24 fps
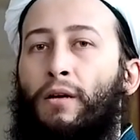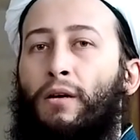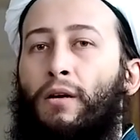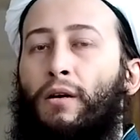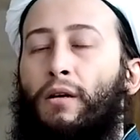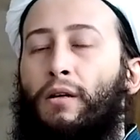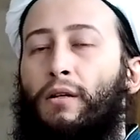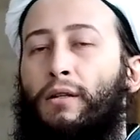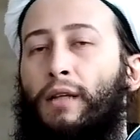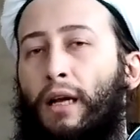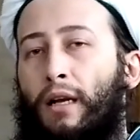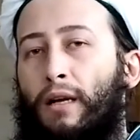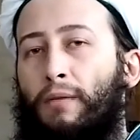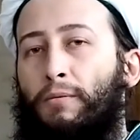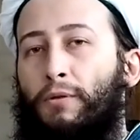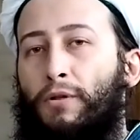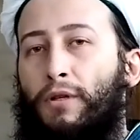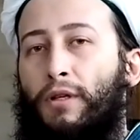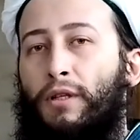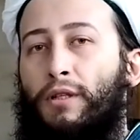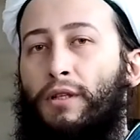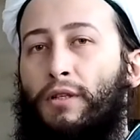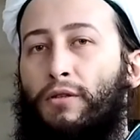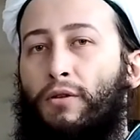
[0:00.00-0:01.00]
далее,
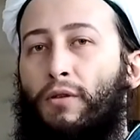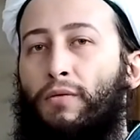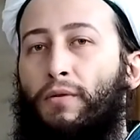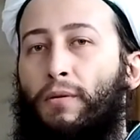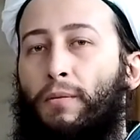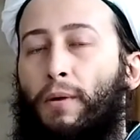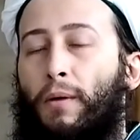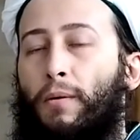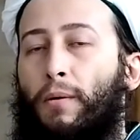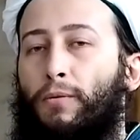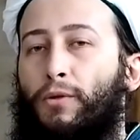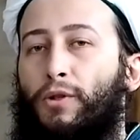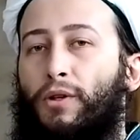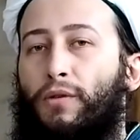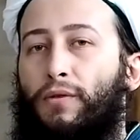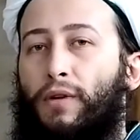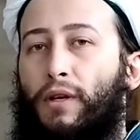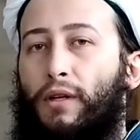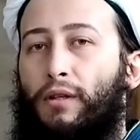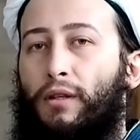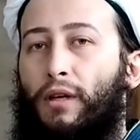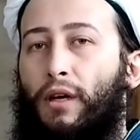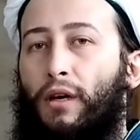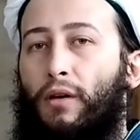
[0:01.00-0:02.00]
после этих слов, имам Абу
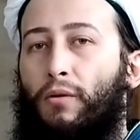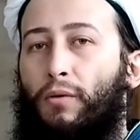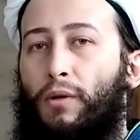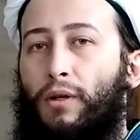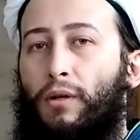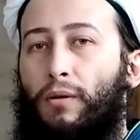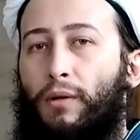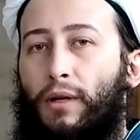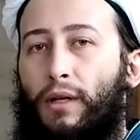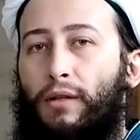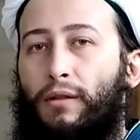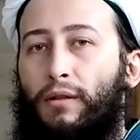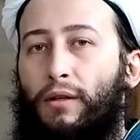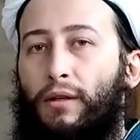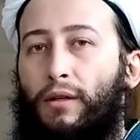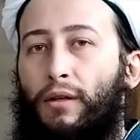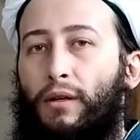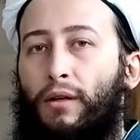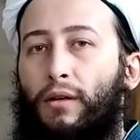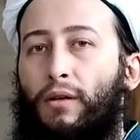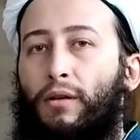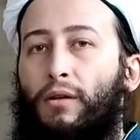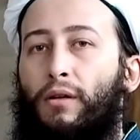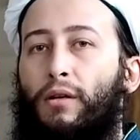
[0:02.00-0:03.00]
Джафара Тахавы говорит,
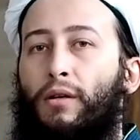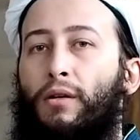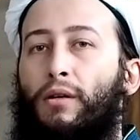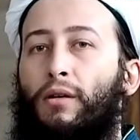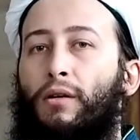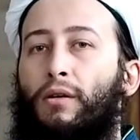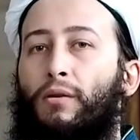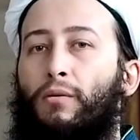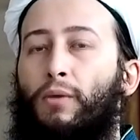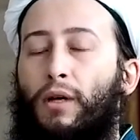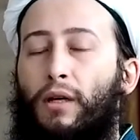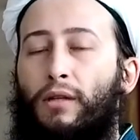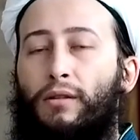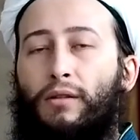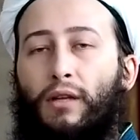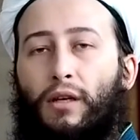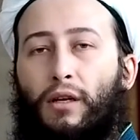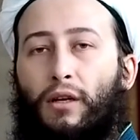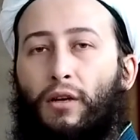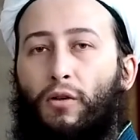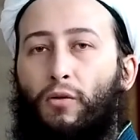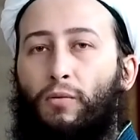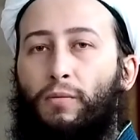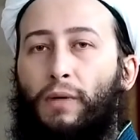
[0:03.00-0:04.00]
а, «Вакаддара
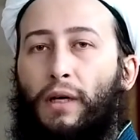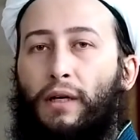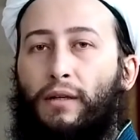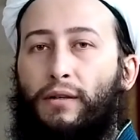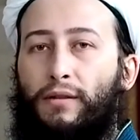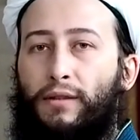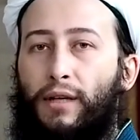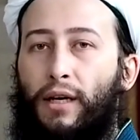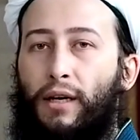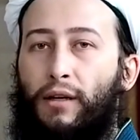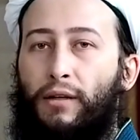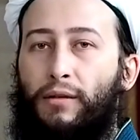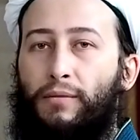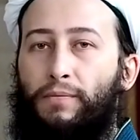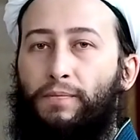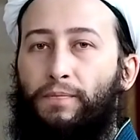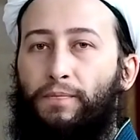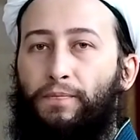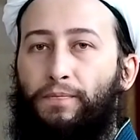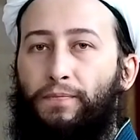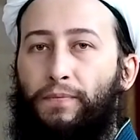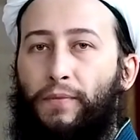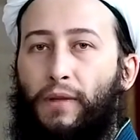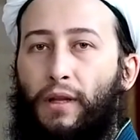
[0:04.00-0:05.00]
акдара».
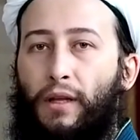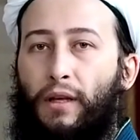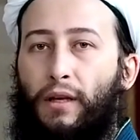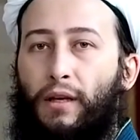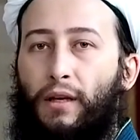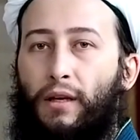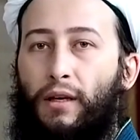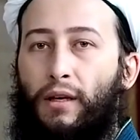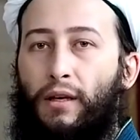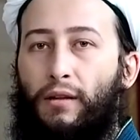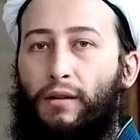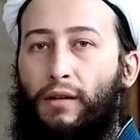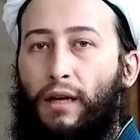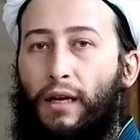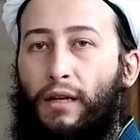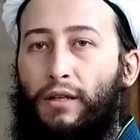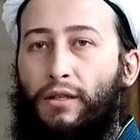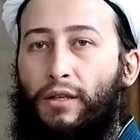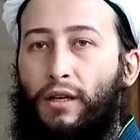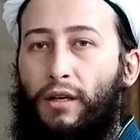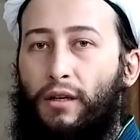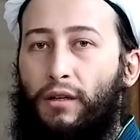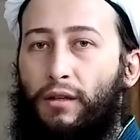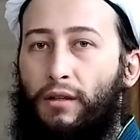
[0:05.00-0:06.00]
И
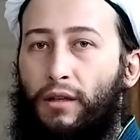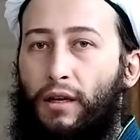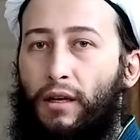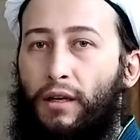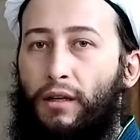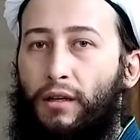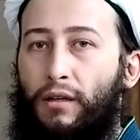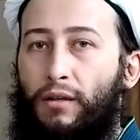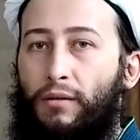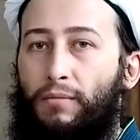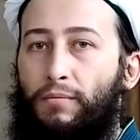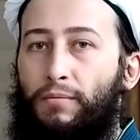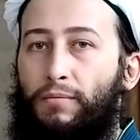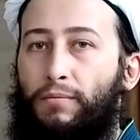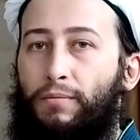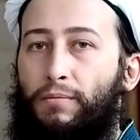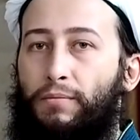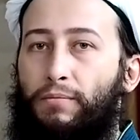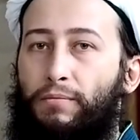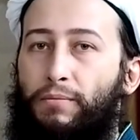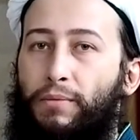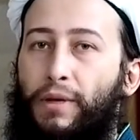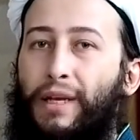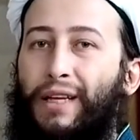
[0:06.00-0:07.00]
также Аллах
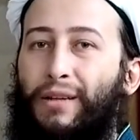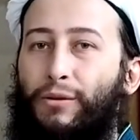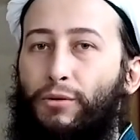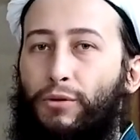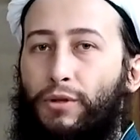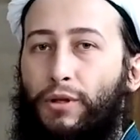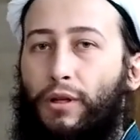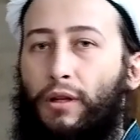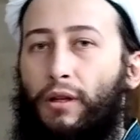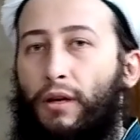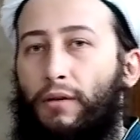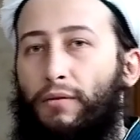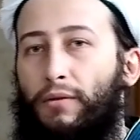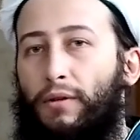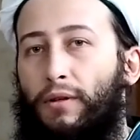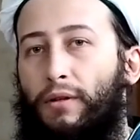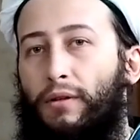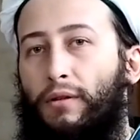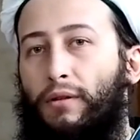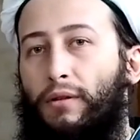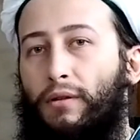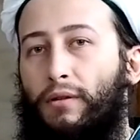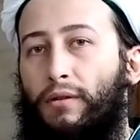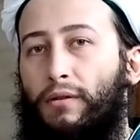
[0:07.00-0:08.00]

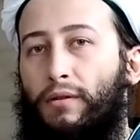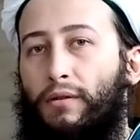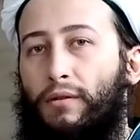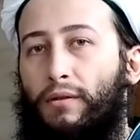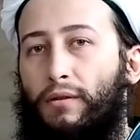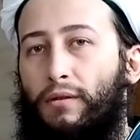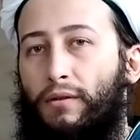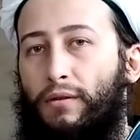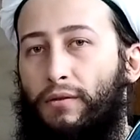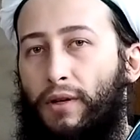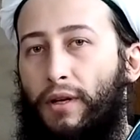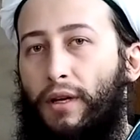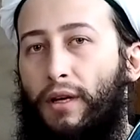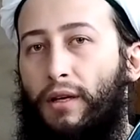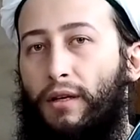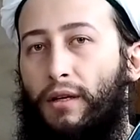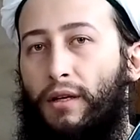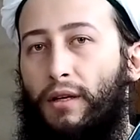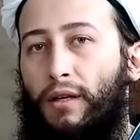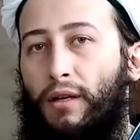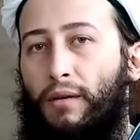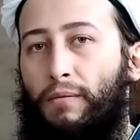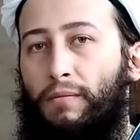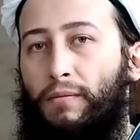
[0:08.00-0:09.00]
предустановил
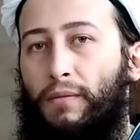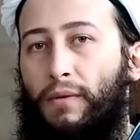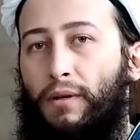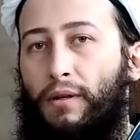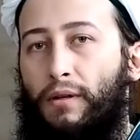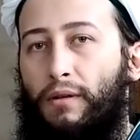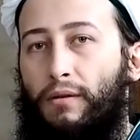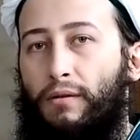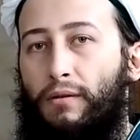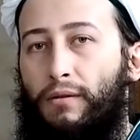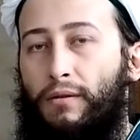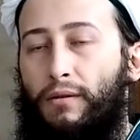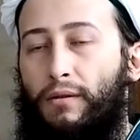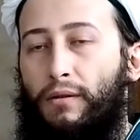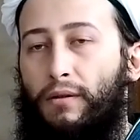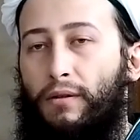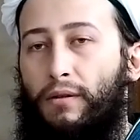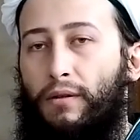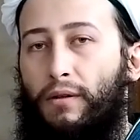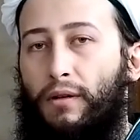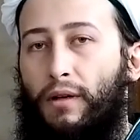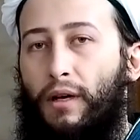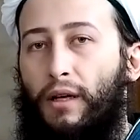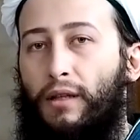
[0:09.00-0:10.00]
творениям
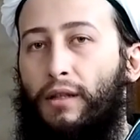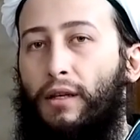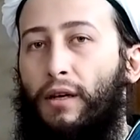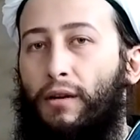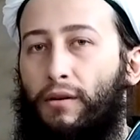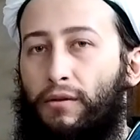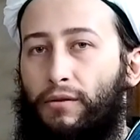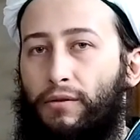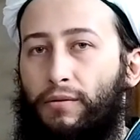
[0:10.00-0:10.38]
кадар.